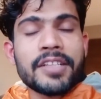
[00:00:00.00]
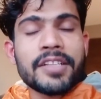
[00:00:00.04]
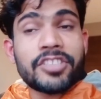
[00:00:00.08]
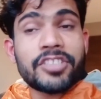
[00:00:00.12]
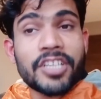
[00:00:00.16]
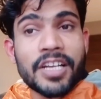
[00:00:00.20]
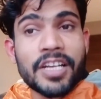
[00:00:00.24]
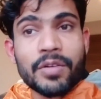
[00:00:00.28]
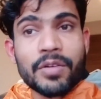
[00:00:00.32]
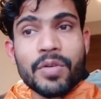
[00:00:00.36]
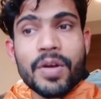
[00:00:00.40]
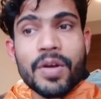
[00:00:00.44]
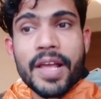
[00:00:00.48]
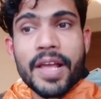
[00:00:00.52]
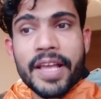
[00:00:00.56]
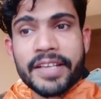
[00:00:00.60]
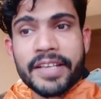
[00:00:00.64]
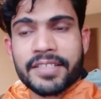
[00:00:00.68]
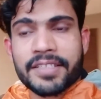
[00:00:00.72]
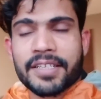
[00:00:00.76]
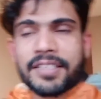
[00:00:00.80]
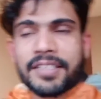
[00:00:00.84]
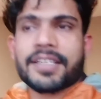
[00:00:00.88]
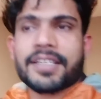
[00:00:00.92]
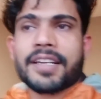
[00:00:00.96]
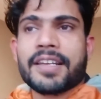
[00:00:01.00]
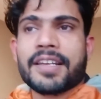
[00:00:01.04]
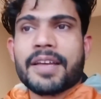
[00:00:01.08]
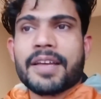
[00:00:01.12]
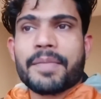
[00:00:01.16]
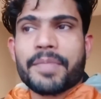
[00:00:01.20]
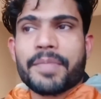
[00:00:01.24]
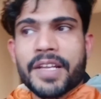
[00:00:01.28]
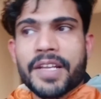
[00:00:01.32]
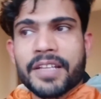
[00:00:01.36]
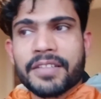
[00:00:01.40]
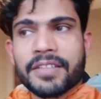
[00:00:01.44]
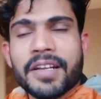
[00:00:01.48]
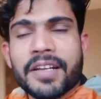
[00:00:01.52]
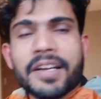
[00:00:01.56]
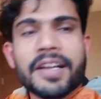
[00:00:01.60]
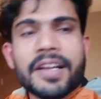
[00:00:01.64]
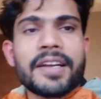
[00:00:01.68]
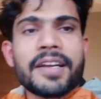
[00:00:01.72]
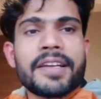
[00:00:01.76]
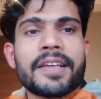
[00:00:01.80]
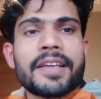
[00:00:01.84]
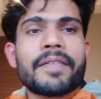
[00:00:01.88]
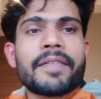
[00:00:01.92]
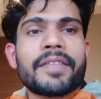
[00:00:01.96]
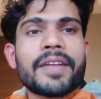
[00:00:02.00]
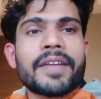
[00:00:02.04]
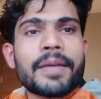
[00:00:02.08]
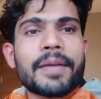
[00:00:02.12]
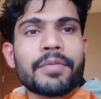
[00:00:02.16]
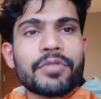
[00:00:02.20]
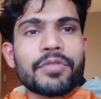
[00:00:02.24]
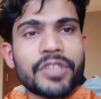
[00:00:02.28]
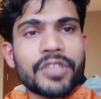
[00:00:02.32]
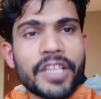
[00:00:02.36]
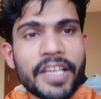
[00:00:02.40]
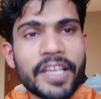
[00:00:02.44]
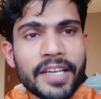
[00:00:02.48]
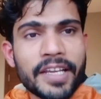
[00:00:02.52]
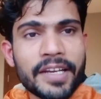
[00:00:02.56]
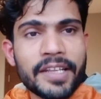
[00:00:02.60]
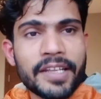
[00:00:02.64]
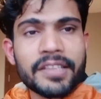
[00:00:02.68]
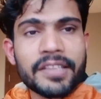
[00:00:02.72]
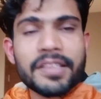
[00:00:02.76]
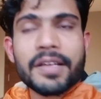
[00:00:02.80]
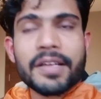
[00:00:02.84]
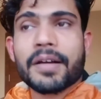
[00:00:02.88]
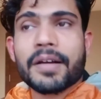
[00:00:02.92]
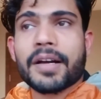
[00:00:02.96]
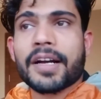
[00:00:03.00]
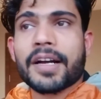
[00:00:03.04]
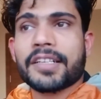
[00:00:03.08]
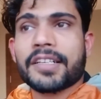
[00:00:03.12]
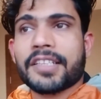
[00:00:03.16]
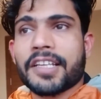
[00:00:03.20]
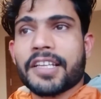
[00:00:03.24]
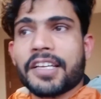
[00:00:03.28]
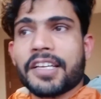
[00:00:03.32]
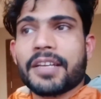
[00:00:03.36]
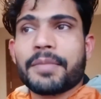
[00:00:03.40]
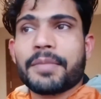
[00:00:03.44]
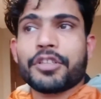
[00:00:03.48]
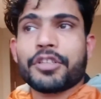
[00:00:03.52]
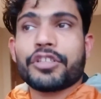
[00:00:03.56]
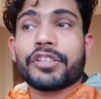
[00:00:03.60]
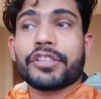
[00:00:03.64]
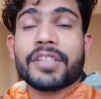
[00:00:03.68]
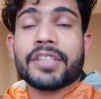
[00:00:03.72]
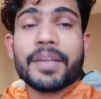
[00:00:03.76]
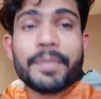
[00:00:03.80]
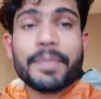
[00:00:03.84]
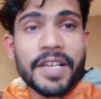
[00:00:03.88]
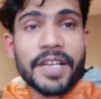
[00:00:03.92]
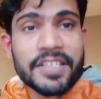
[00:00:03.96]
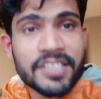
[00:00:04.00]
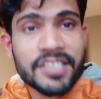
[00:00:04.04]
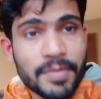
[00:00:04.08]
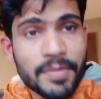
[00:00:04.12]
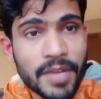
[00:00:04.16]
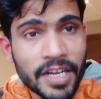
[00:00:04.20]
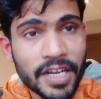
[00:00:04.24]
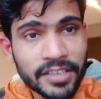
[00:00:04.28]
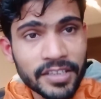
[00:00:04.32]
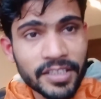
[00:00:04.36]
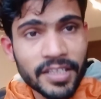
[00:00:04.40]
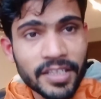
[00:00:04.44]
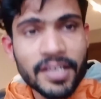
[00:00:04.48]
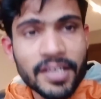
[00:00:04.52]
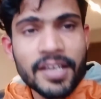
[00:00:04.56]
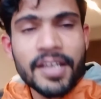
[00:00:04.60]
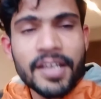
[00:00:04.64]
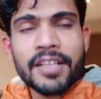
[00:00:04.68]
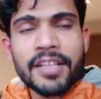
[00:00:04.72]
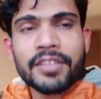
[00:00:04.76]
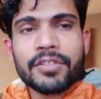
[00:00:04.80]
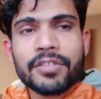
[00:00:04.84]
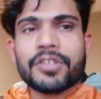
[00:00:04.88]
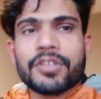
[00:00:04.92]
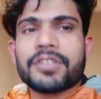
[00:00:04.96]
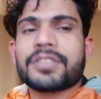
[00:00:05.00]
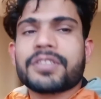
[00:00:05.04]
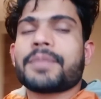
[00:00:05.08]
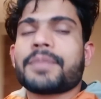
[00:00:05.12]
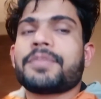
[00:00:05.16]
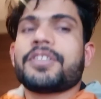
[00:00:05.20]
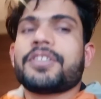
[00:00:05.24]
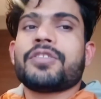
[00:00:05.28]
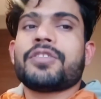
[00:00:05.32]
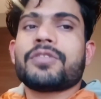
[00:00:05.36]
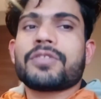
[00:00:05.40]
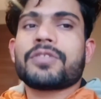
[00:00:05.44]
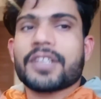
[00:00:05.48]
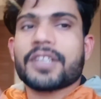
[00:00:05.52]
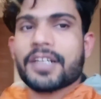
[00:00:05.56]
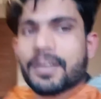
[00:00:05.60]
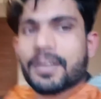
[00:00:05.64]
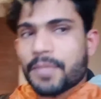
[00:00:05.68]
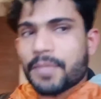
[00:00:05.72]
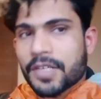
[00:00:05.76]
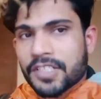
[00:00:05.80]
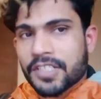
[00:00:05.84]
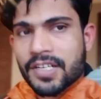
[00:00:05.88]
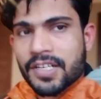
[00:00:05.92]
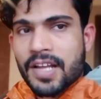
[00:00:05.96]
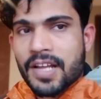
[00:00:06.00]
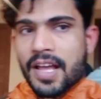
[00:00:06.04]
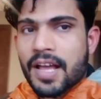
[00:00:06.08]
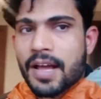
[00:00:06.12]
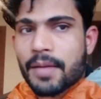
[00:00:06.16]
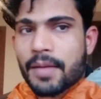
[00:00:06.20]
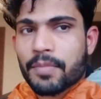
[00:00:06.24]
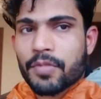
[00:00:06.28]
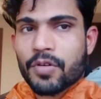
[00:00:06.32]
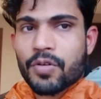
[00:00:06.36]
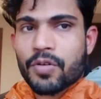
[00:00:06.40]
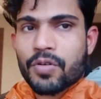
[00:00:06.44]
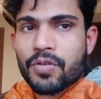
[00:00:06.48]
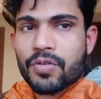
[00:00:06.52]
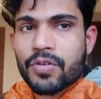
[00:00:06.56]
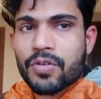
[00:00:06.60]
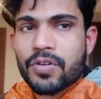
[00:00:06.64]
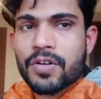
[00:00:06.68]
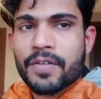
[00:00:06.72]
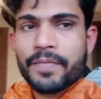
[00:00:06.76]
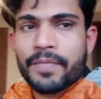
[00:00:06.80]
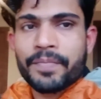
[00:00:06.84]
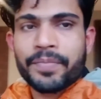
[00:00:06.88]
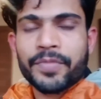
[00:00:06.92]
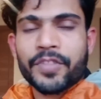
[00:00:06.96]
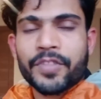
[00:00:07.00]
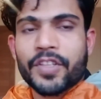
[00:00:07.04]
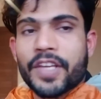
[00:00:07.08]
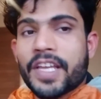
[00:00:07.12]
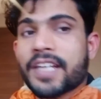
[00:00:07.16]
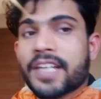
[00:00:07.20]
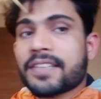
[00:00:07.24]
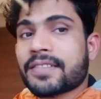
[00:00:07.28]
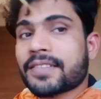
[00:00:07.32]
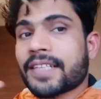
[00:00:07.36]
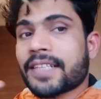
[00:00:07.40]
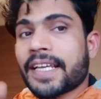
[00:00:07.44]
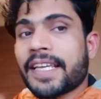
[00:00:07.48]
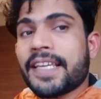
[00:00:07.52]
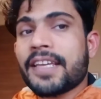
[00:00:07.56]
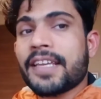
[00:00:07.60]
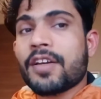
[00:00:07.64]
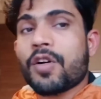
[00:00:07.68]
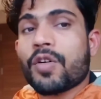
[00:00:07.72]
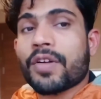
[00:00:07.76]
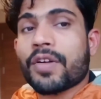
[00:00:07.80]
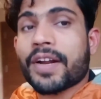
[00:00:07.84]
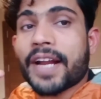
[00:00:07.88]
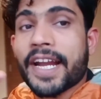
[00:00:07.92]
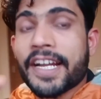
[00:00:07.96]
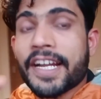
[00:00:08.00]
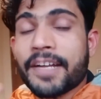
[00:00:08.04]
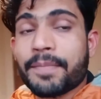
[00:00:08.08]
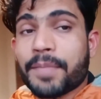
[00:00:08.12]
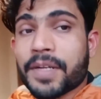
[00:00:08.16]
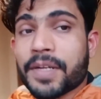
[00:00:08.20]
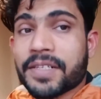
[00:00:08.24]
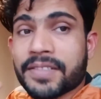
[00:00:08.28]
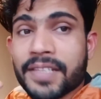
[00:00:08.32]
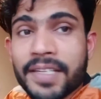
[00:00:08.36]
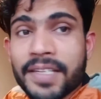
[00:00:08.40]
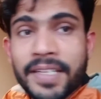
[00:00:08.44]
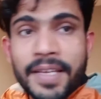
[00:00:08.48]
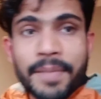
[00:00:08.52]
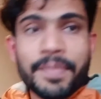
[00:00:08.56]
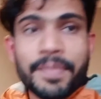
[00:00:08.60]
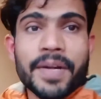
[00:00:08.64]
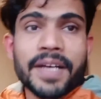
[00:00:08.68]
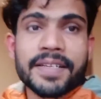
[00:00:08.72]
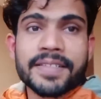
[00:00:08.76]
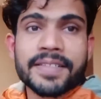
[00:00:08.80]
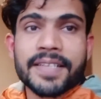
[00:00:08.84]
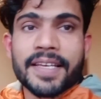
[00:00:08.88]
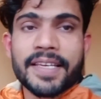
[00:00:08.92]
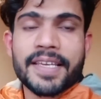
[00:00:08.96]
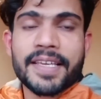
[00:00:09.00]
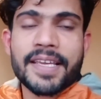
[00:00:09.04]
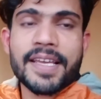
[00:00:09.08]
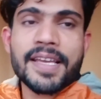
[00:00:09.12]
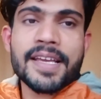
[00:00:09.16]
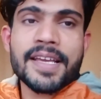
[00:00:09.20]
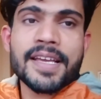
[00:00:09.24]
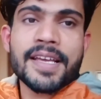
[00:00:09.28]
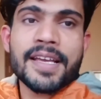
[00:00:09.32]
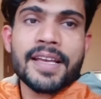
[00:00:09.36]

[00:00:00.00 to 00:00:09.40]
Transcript: चैनल को एक्सेस कर लिया अपने अंदर कर लिया फिर आपको देंगे नहीं इतना अगर देंगे भी तो इतना पैसा मांगते हैं तो इन सब चीज़ों से अगर बचना है आप लोगों को तो एक सही और राइट पर्सन के पास आइए